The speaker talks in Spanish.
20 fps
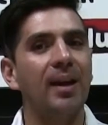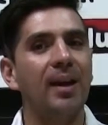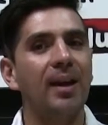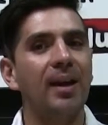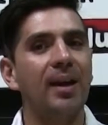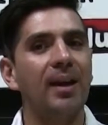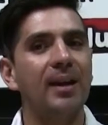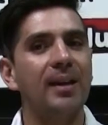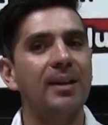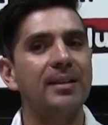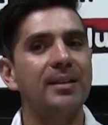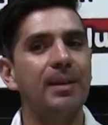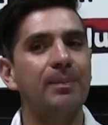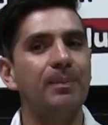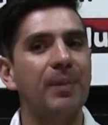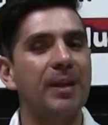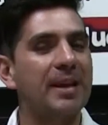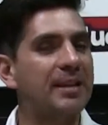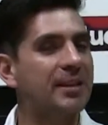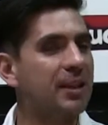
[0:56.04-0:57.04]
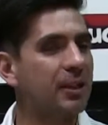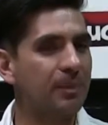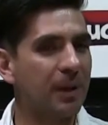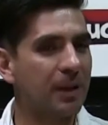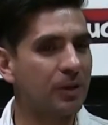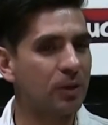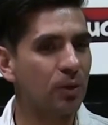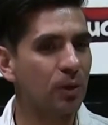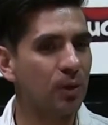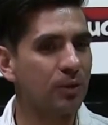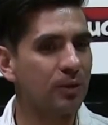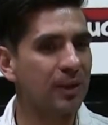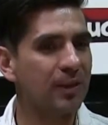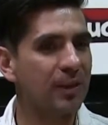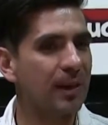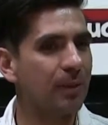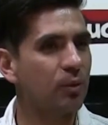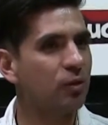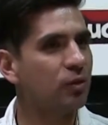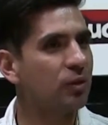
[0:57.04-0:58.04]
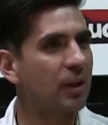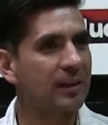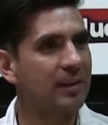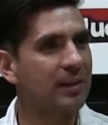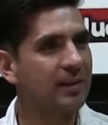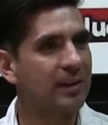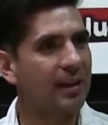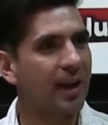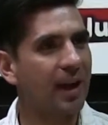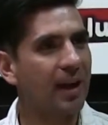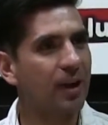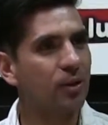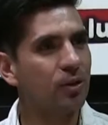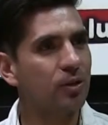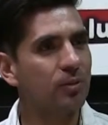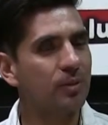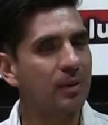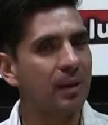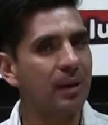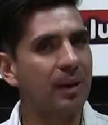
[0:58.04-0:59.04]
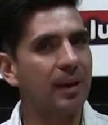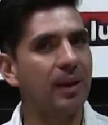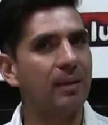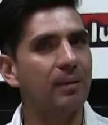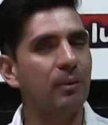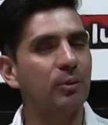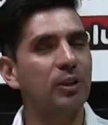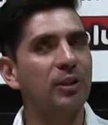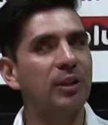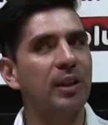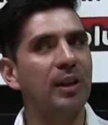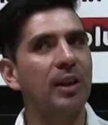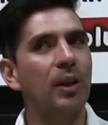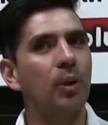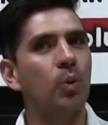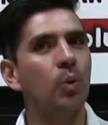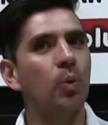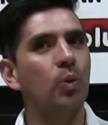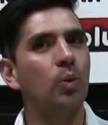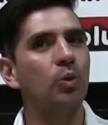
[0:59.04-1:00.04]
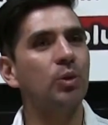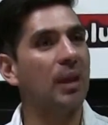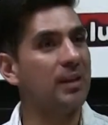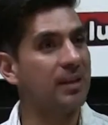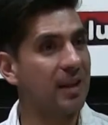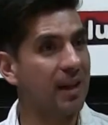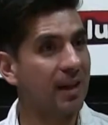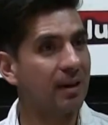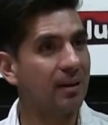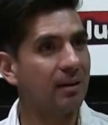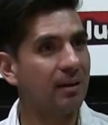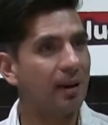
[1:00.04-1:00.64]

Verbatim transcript: Este, en este, espacio tendremos tres escenarios. Eh, vamos a tener un taller